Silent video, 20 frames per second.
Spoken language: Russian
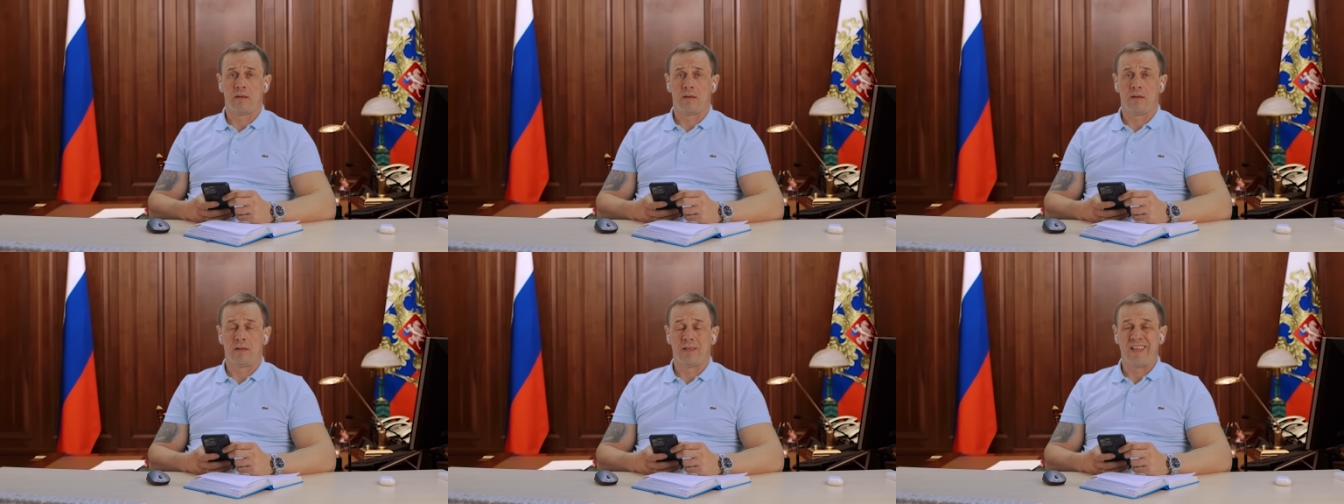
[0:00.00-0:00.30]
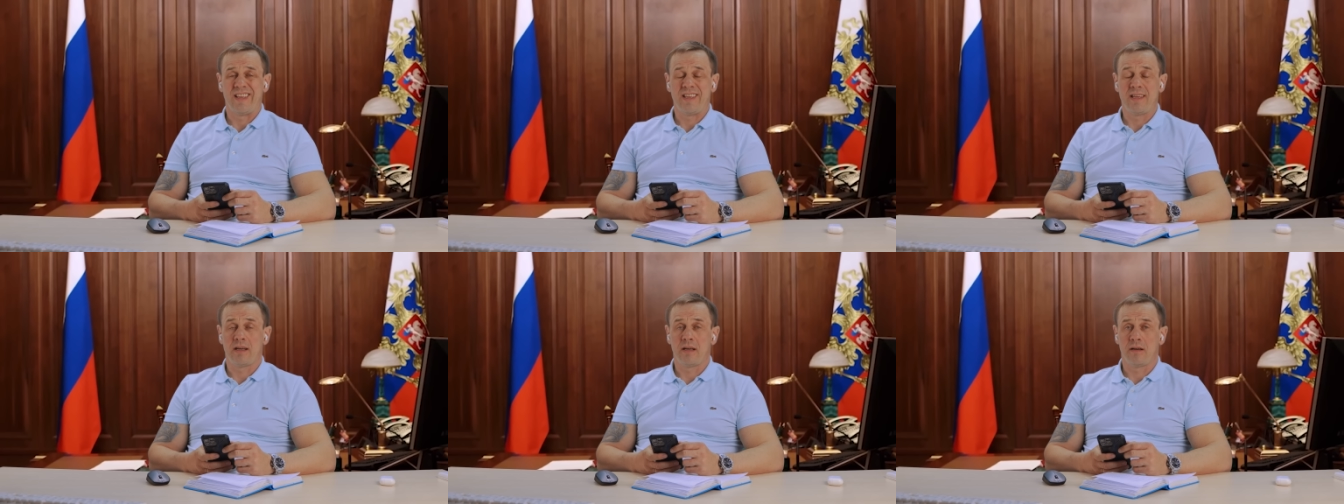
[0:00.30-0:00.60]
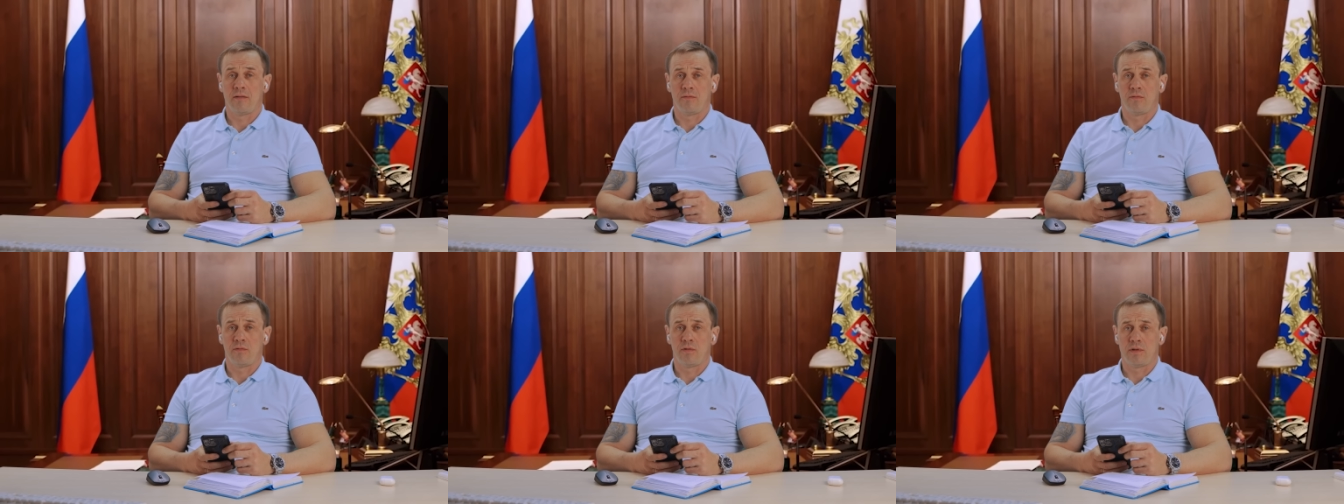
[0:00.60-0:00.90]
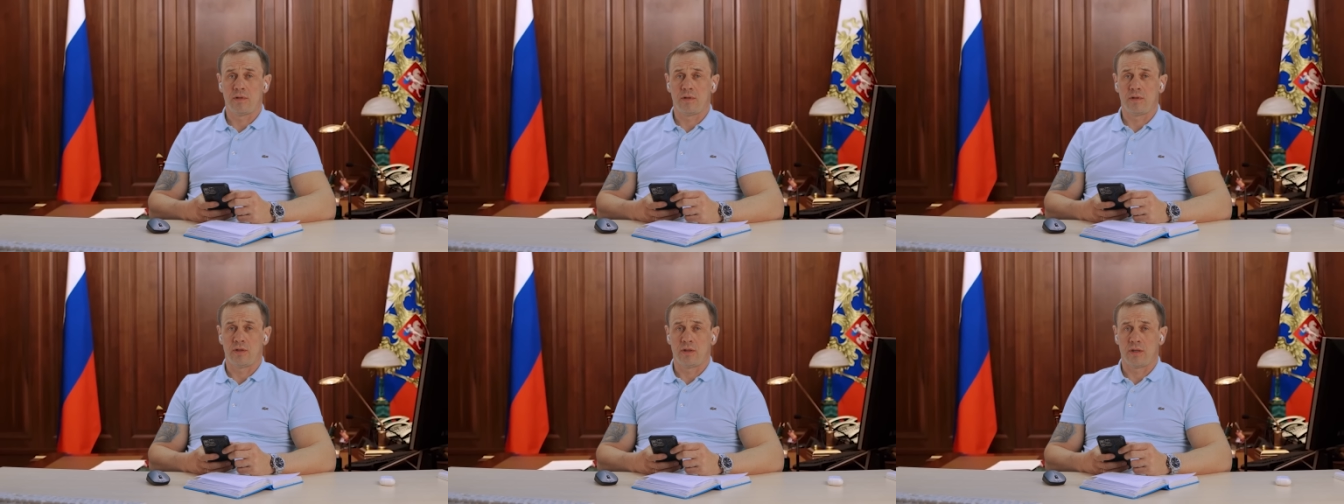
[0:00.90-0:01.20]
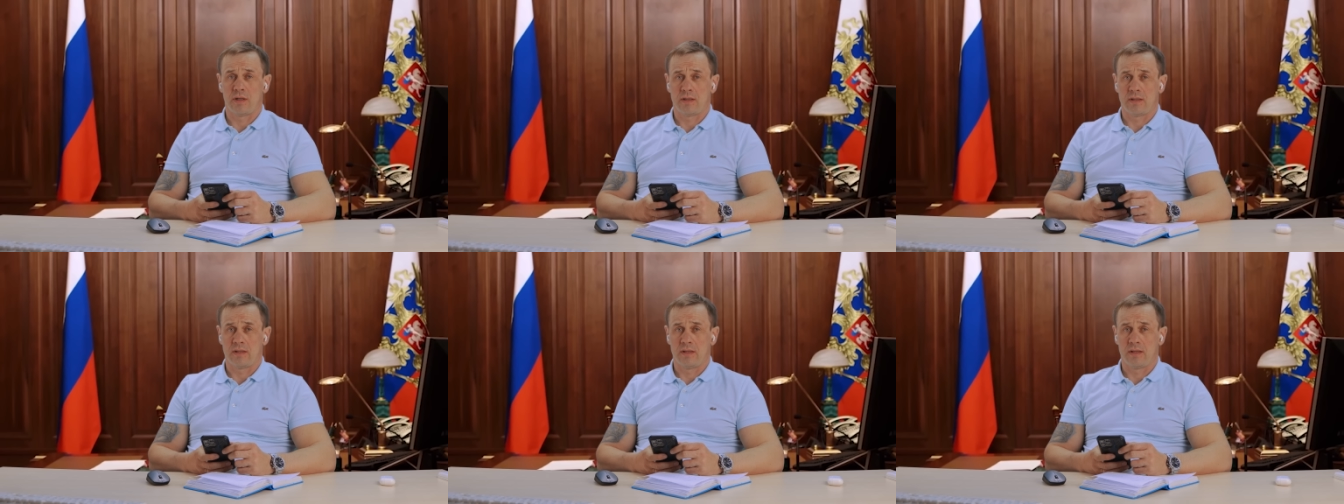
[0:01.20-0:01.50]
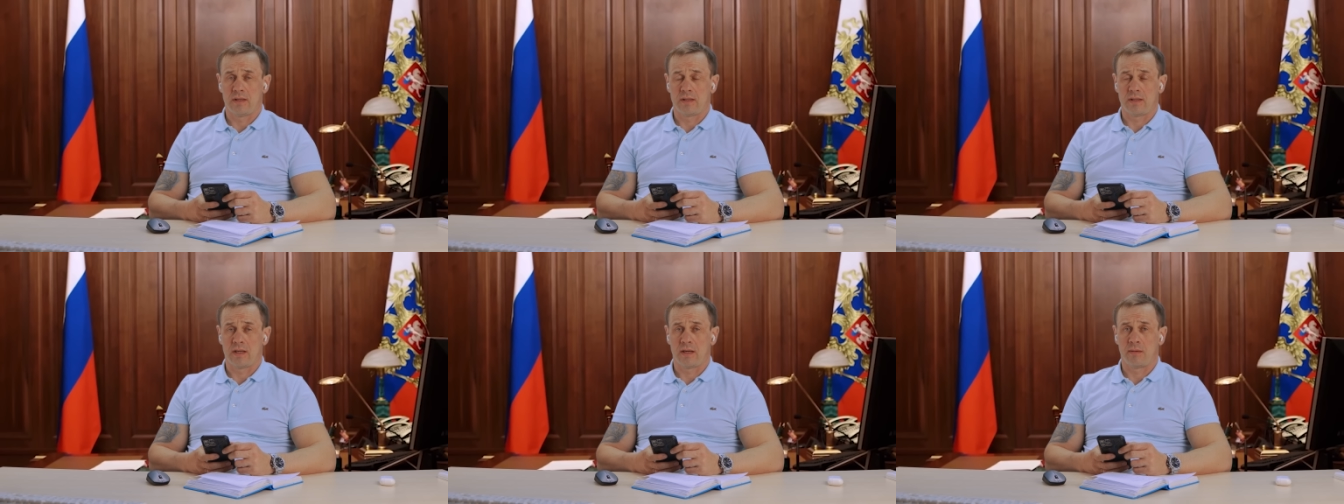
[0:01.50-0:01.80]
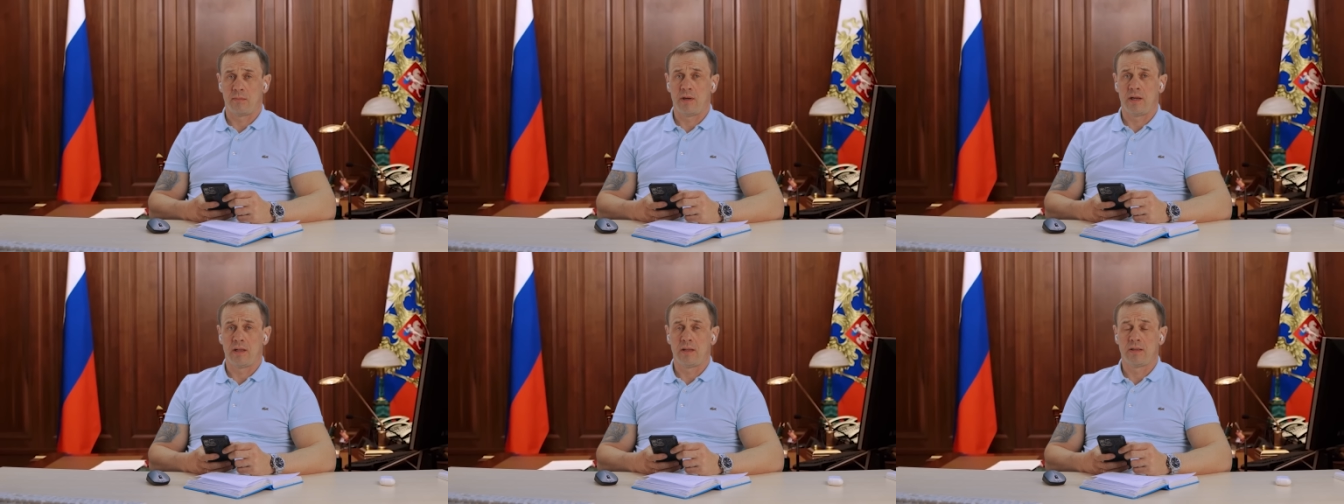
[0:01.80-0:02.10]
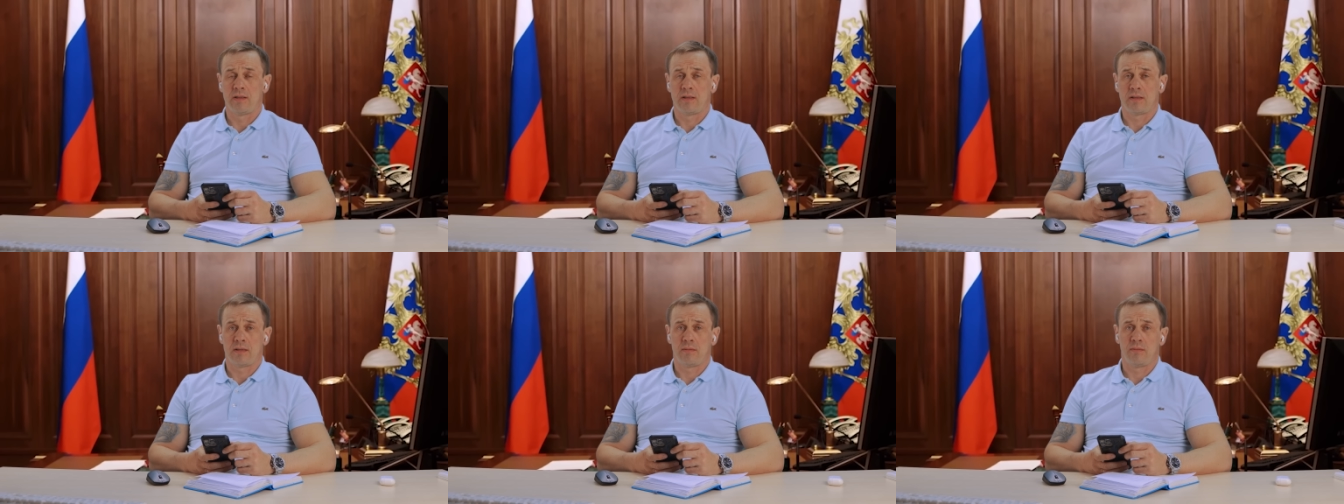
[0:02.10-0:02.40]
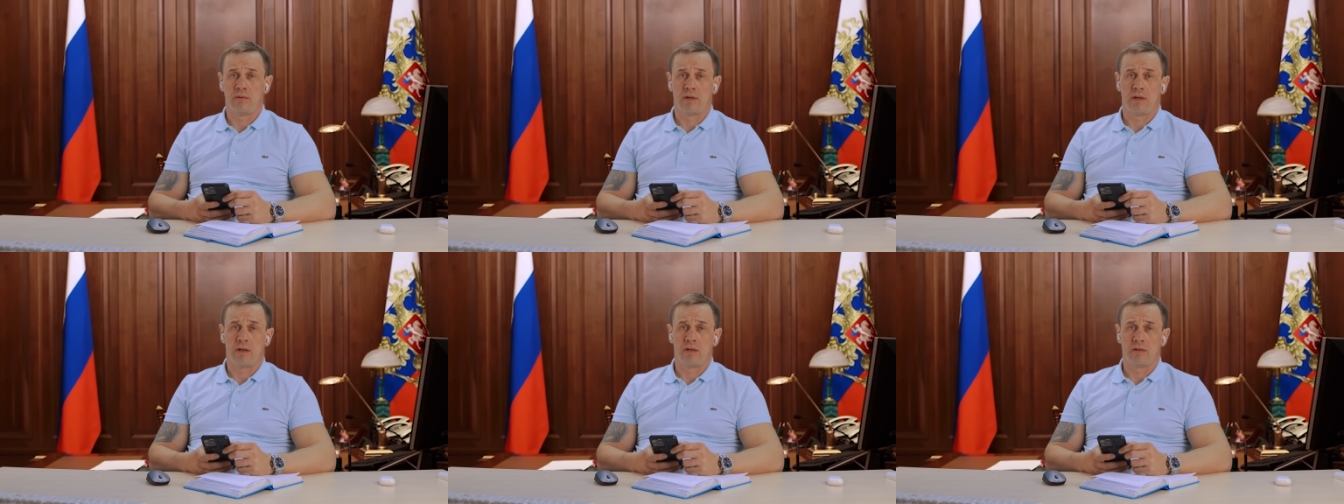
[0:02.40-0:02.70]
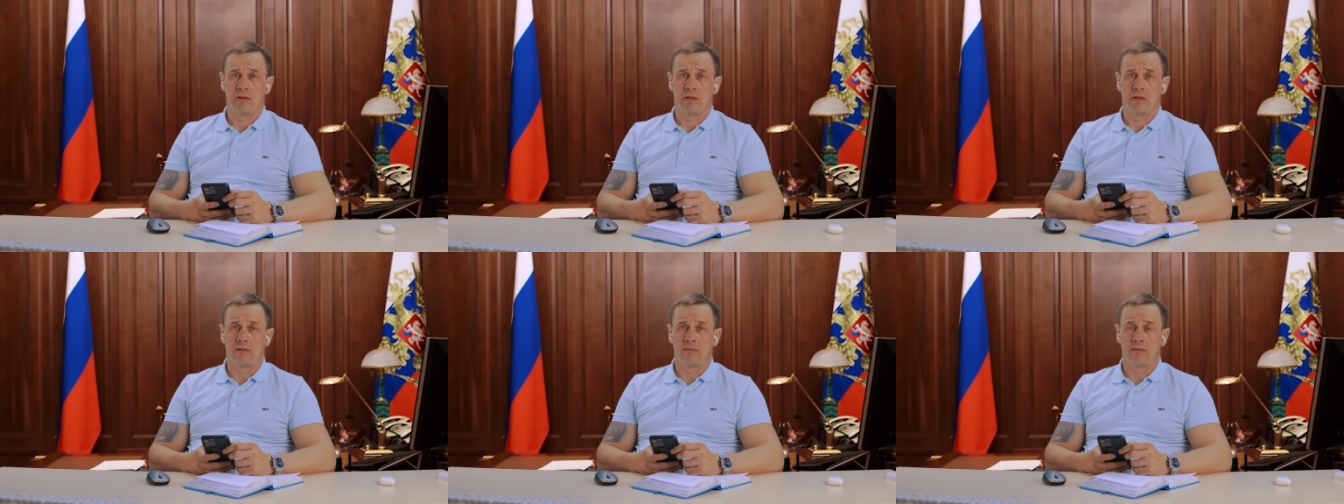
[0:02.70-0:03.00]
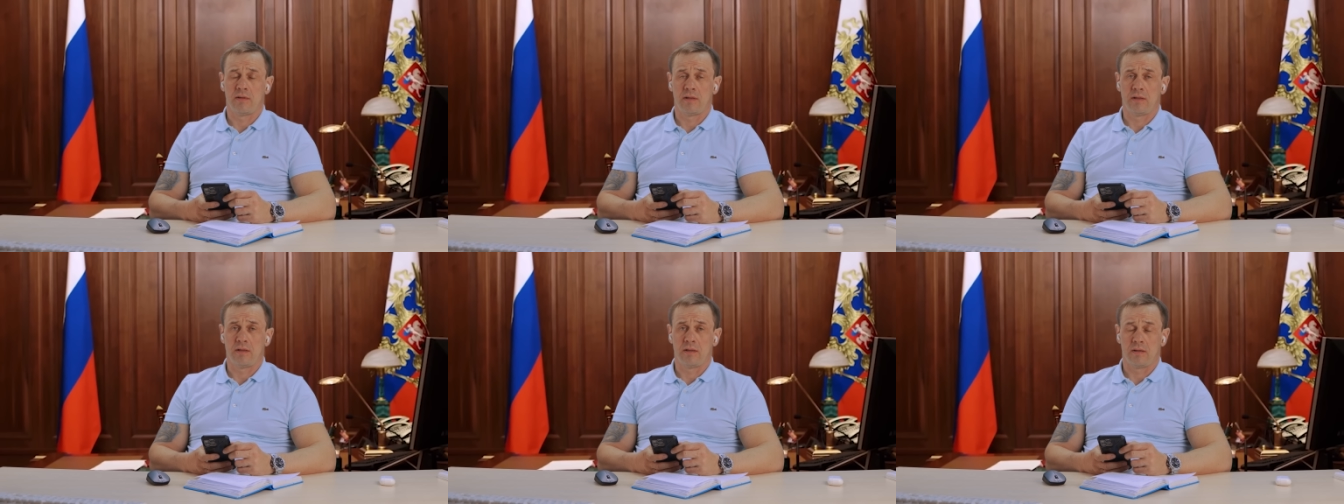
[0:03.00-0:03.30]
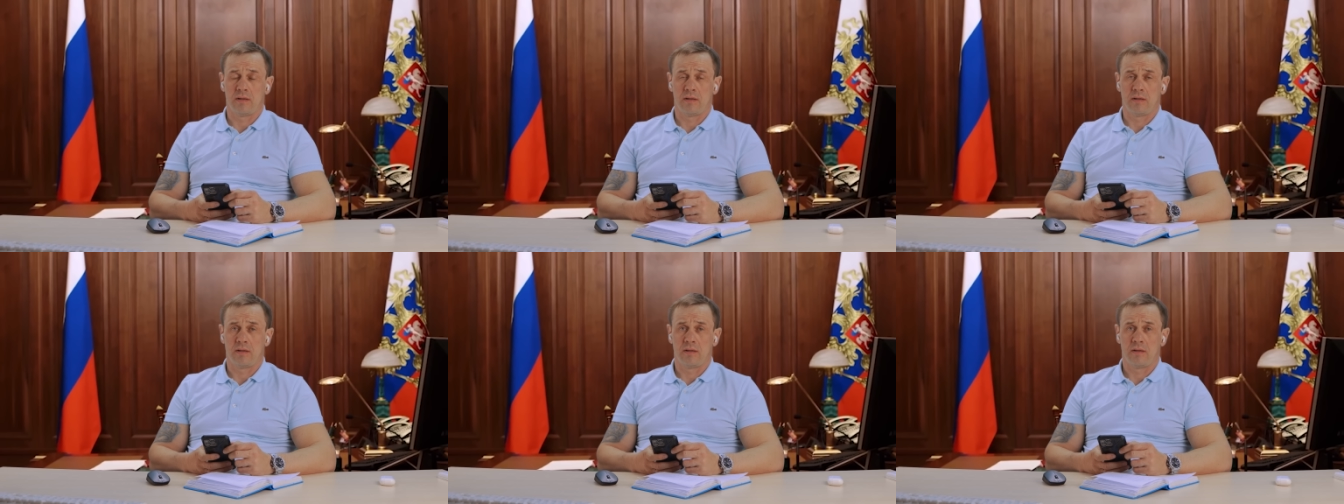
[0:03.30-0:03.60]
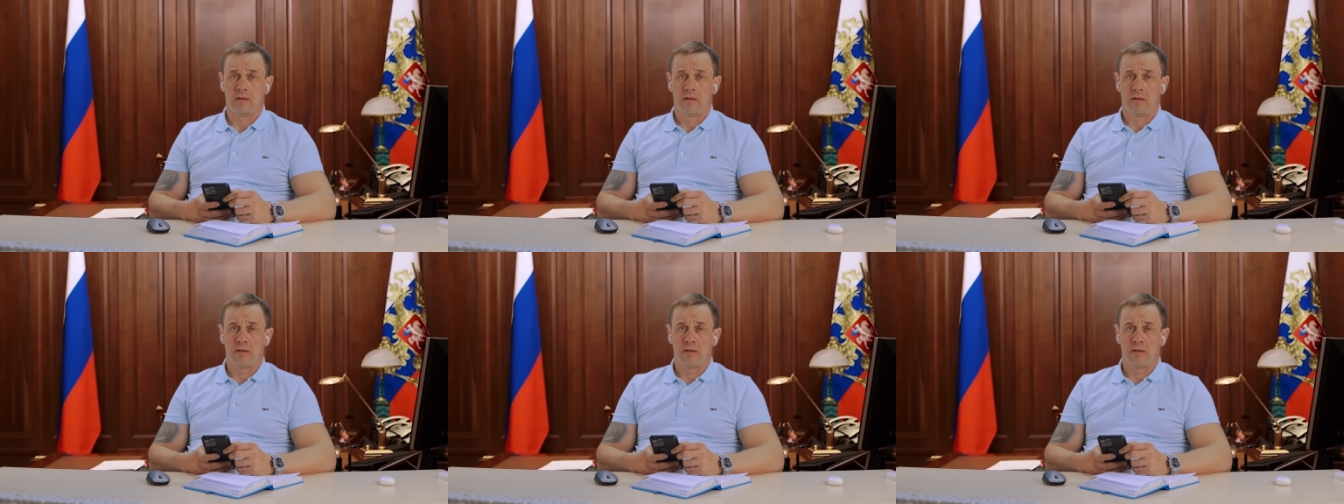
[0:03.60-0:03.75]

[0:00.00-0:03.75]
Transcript: Я никого сейчас не оскорблял и не собираюсь этого делать.